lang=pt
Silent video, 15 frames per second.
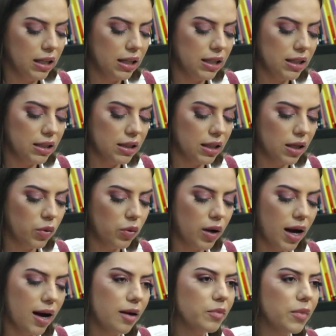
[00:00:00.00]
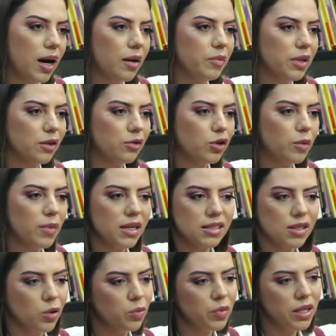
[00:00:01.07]
Então, a, a minha
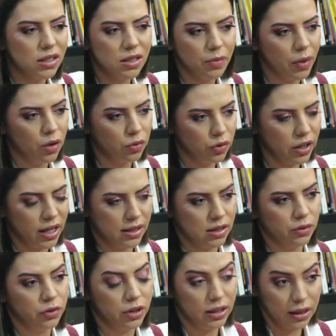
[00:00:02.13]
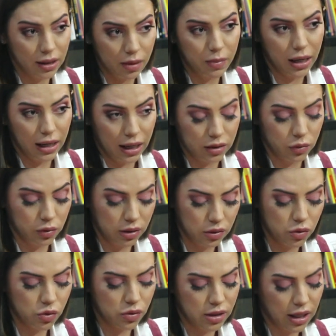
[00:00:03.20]
formação principal foi essa: foi ter trabalhado
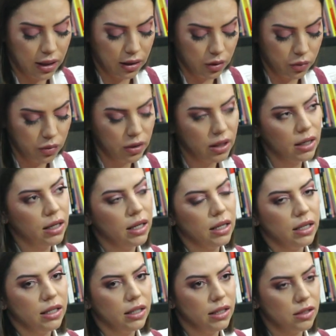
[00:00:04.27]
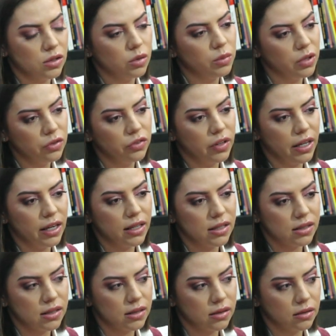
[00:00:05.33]
anos no salão. E isso me
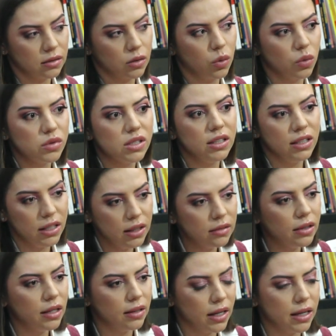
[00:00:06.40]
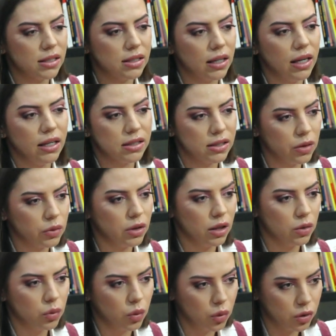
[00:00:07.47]
fez conseguir entender as clientes que eu
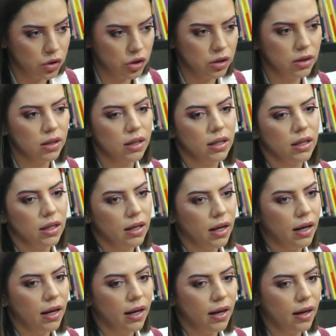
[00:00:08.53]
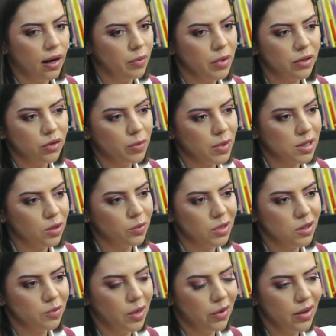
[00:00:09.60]
tenho hoje é, a minha formação
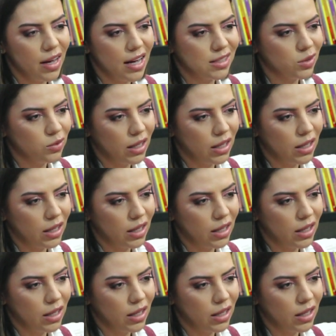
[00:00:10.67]
principal é essa.